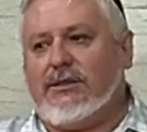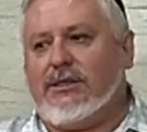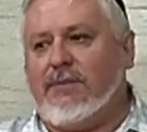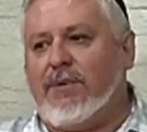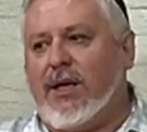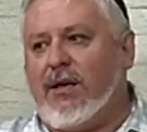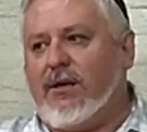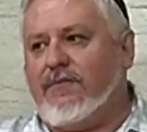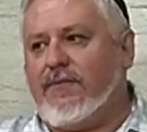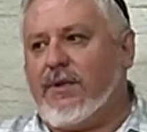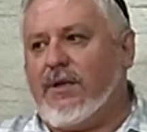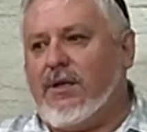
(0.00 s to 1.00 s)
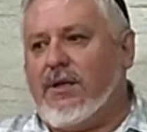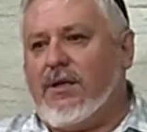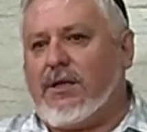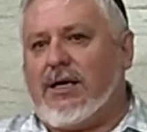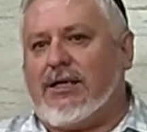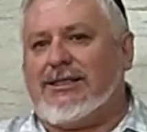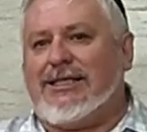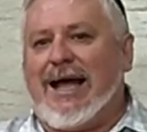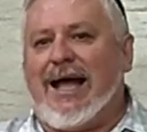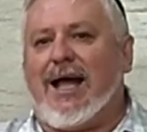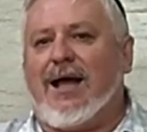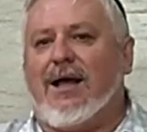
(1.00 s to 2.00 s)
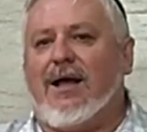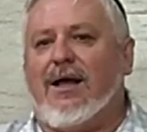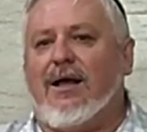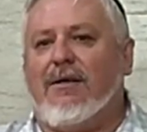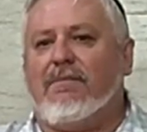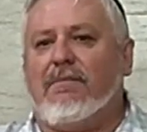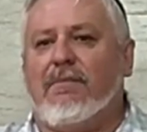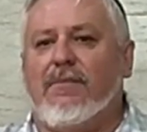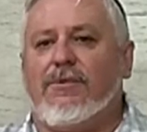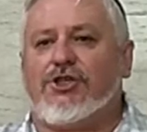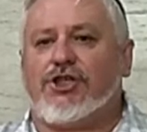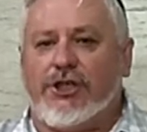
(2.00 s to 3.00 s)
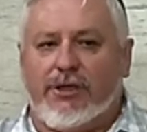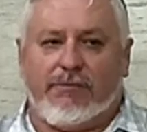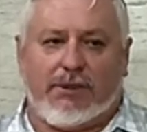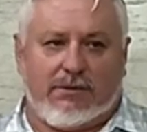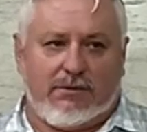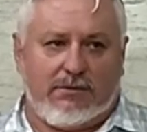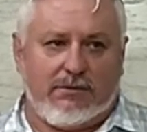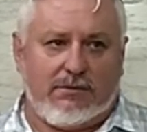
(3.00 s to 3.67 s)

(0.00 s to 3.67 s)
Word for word: Теперь, когда Шимон